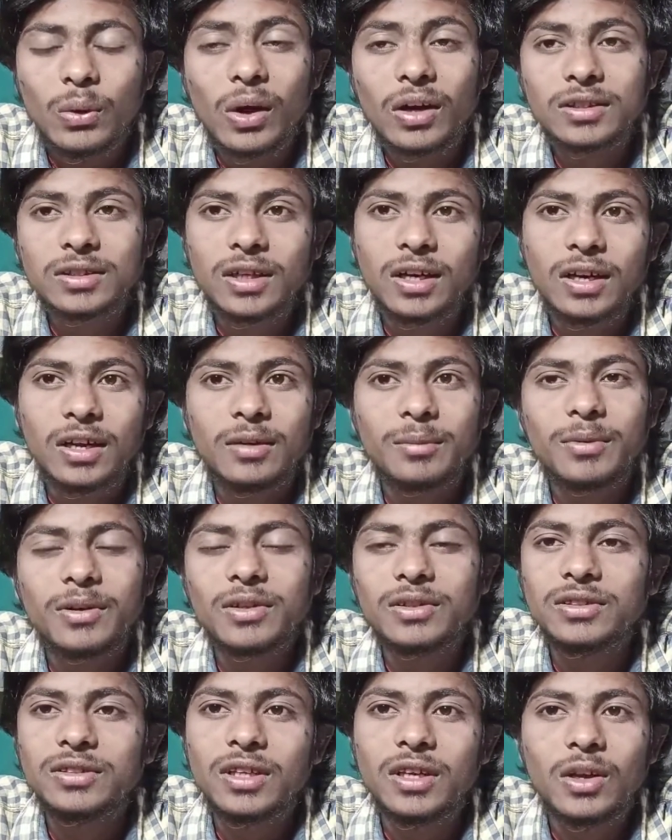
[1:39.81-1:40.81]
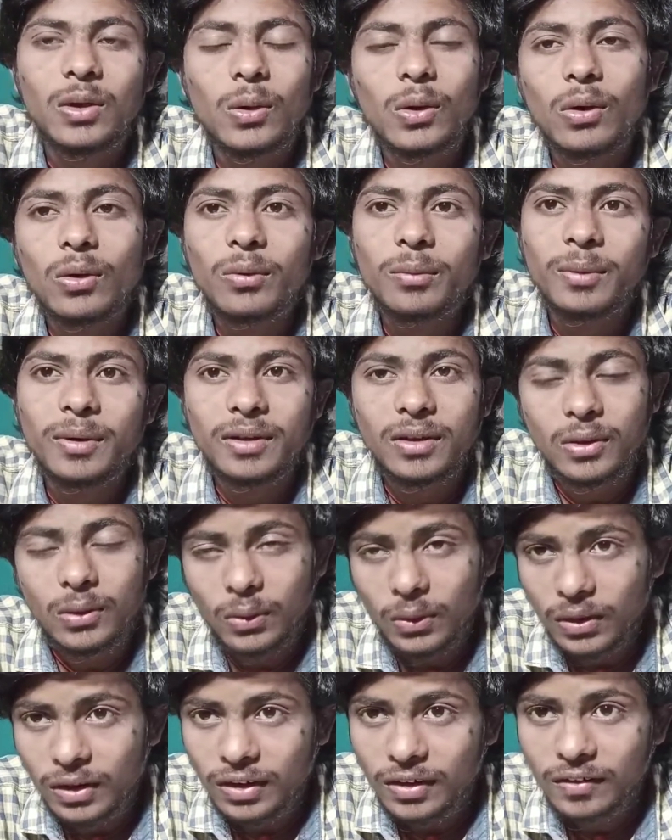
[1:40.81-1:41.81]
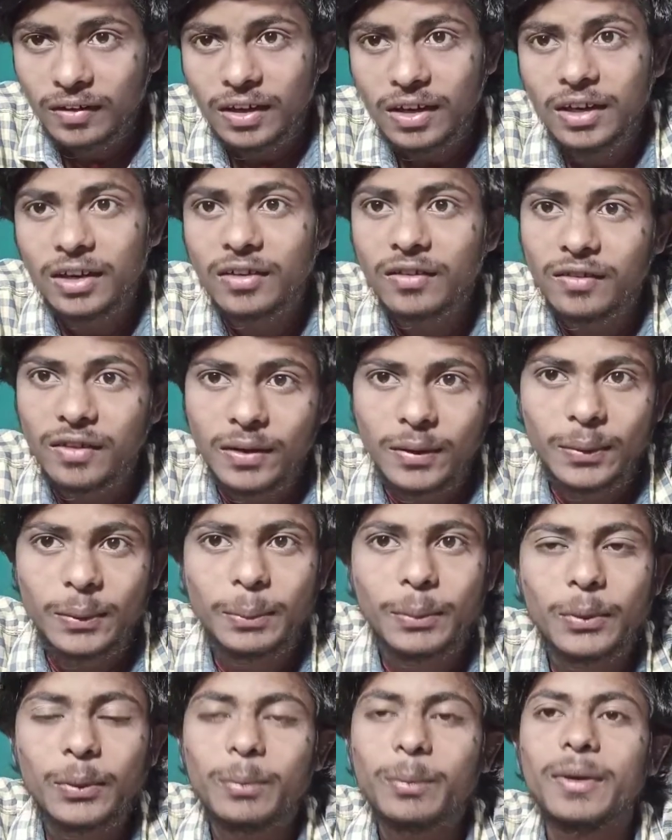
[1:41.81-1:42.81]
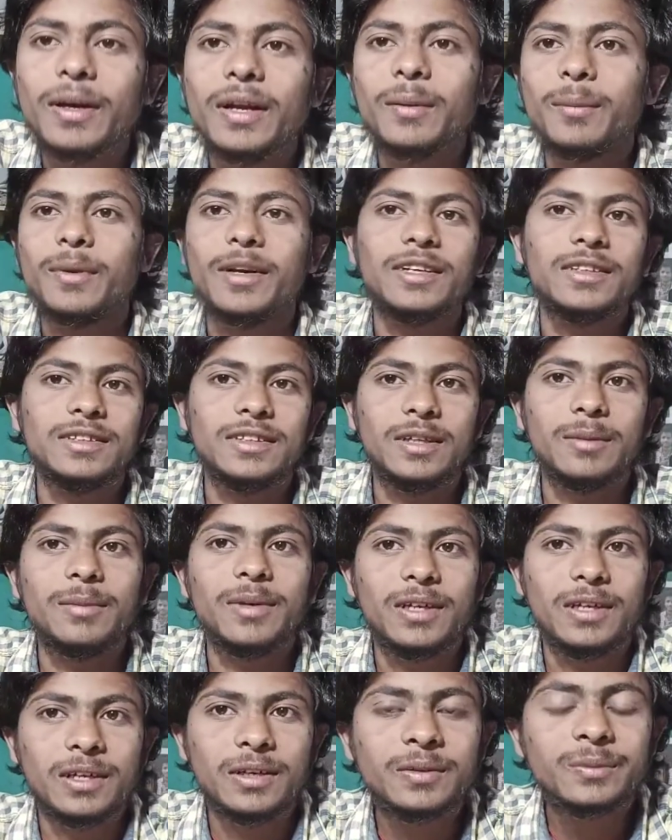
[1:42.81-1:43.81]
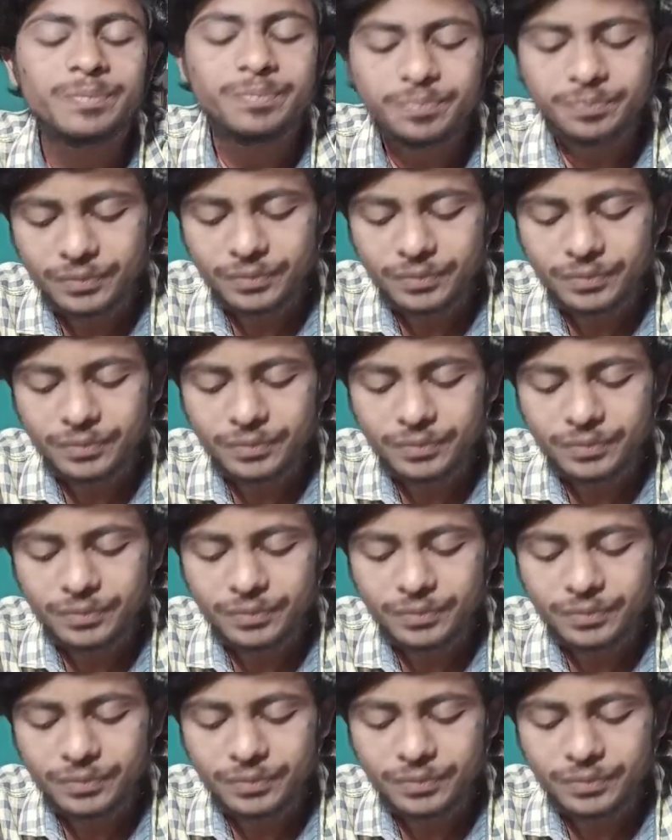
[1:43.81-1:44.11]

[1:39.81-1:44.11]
అక్షరాలు మనకు వచ్చేసరికి ఒక రూపాయి తక్కువ ఇరవై రెండు వేల రూపాయల ప్రైజ్ అయితే పెట్టారు